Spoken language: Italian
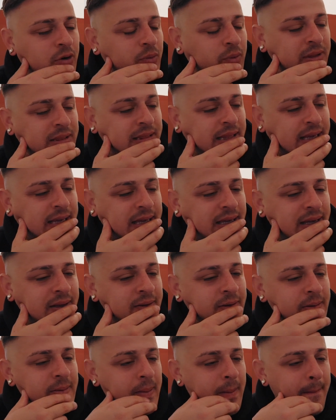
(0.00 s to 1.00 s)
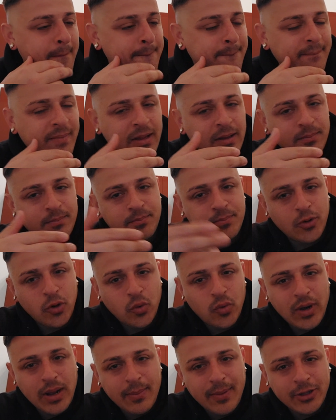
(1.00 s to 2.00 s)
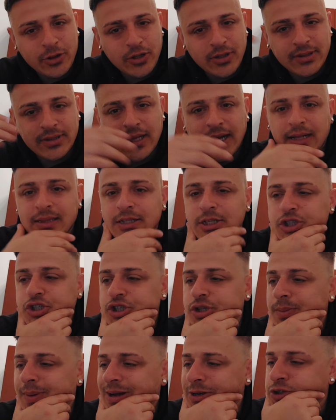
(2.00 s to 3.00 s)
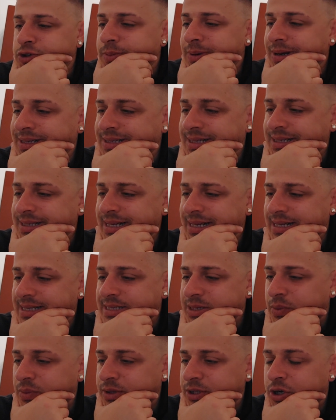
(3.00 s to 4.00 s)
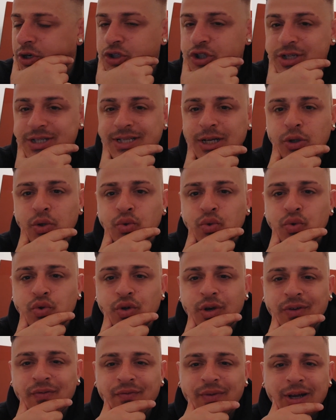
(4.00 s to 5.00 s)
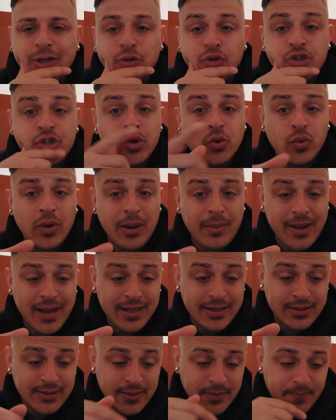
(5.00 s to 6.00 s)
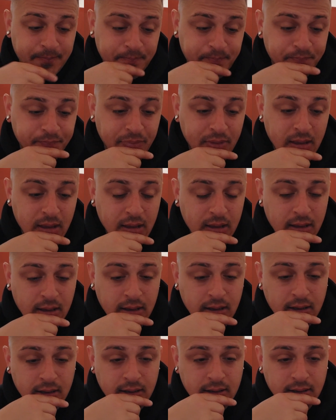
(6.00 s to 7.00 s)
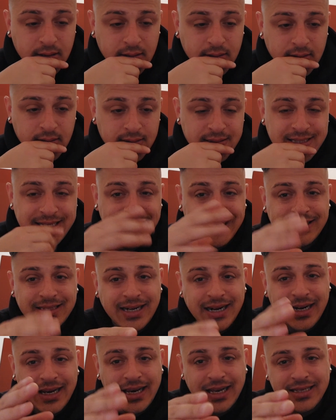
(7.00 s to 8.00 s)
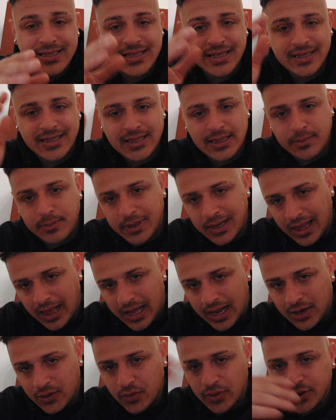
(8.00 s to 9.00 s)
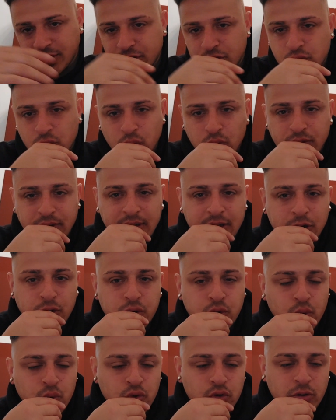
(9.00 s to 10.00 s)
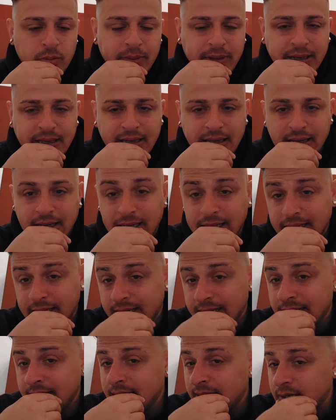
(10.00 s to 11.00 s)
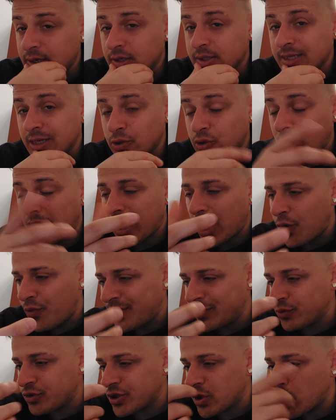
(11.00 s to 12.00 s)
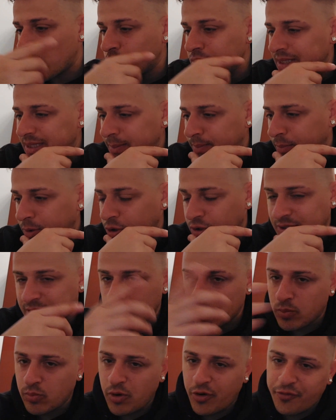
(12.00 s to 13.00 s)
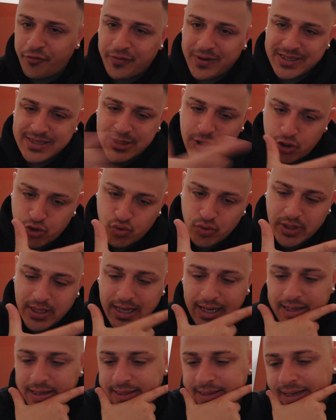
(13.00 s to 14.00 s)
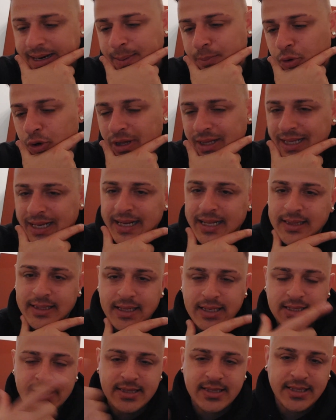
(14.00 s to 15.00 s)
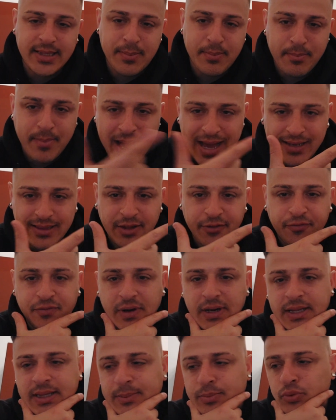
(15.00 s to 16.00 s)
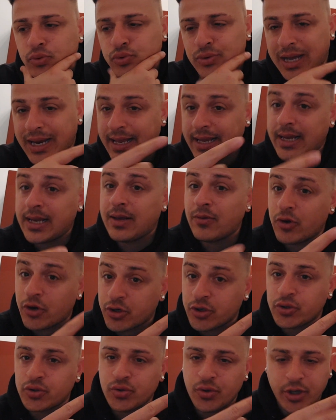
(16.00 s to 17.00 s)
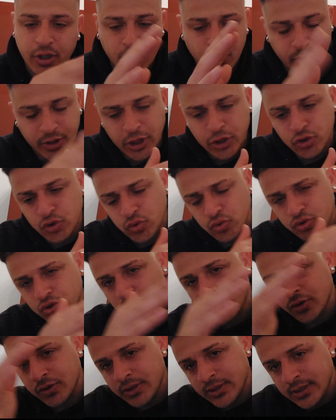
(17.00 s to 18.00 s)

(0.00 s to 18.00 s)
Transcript: Quindi prolungamento al 10 di maggio sentenza, quindi oggi è stato tutto rinviato sicuramente eh, si andrà nella sede di Milano a discutere il tutto perché è lì che, dato che la Juventus si è quotata in borsa, non può farsi giudicare da napoletani interisti di merda e figli di puttana che lavorano a Torino, quindi è giusto